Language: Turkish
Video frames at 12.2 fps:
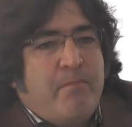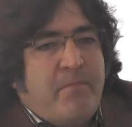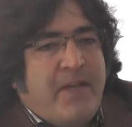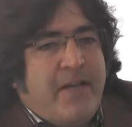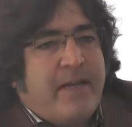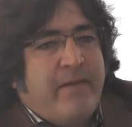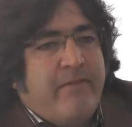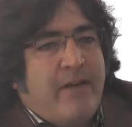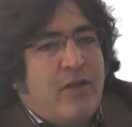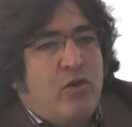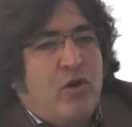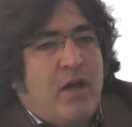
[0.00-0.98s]
birikim
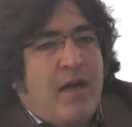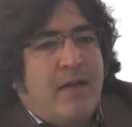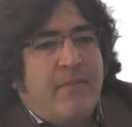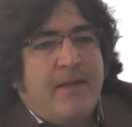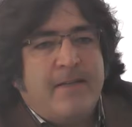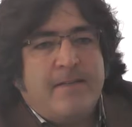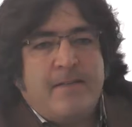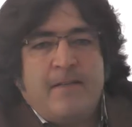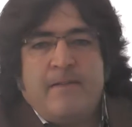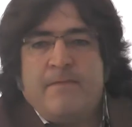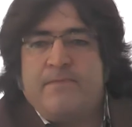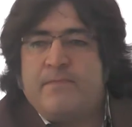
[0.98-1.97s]
ve
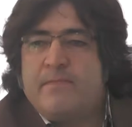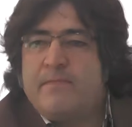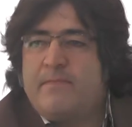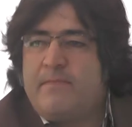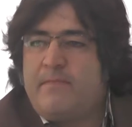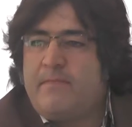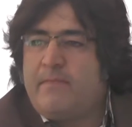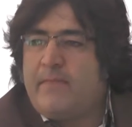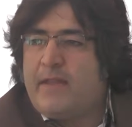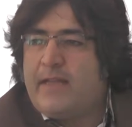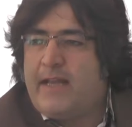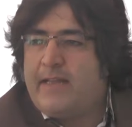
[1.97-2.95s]
donanımınızı
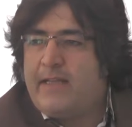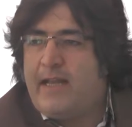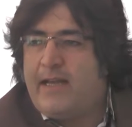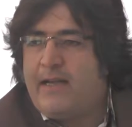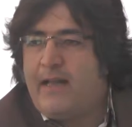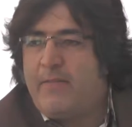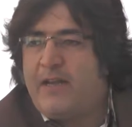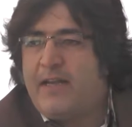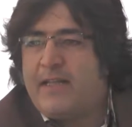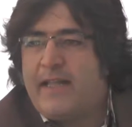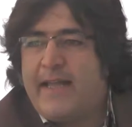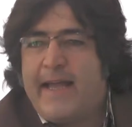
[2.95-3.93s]
kendileriyle
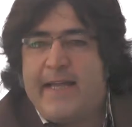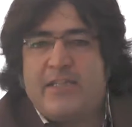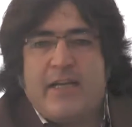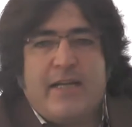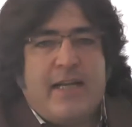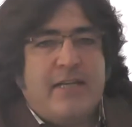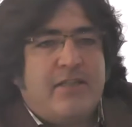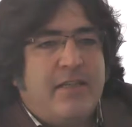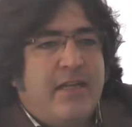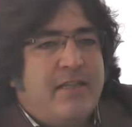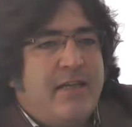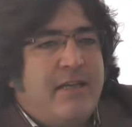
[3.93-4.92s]
birlikte
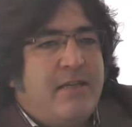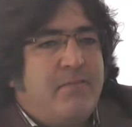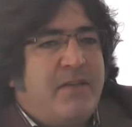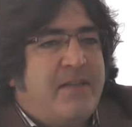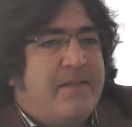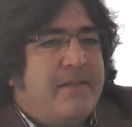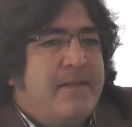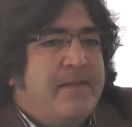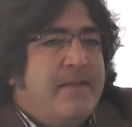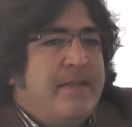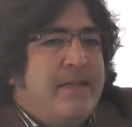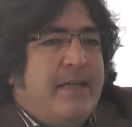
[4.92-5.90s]
gerçekleştireceğiniz bir
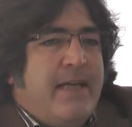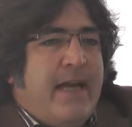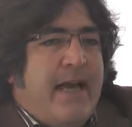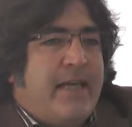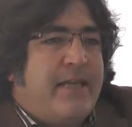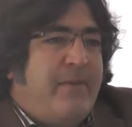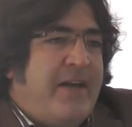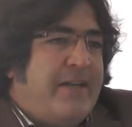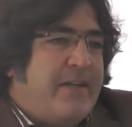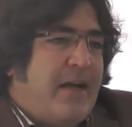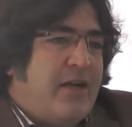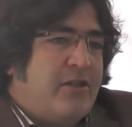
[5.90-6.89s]
ekibe
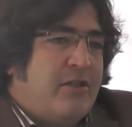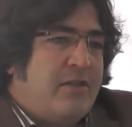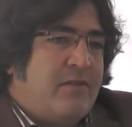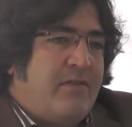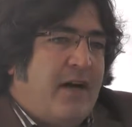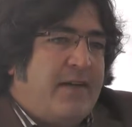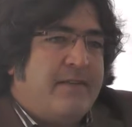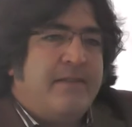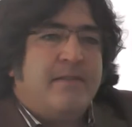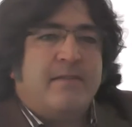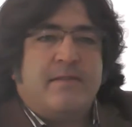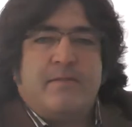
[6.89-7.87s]
ihtiyacınız
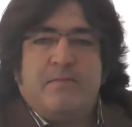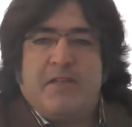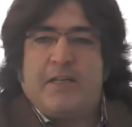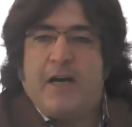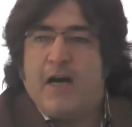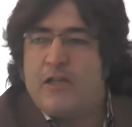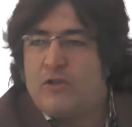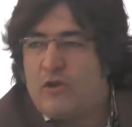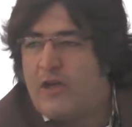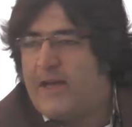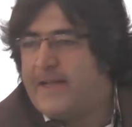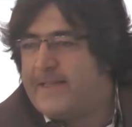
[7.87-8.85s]
vardır, bir
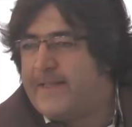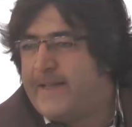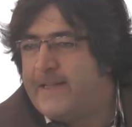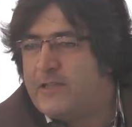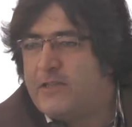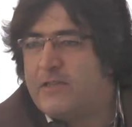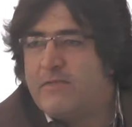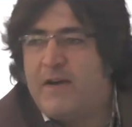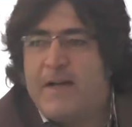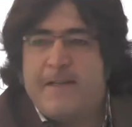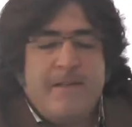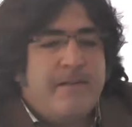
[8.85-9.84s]
kadroya ihtiyacınız
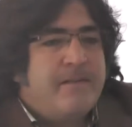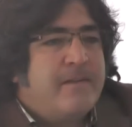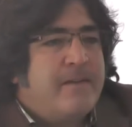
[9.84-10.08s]
vardır.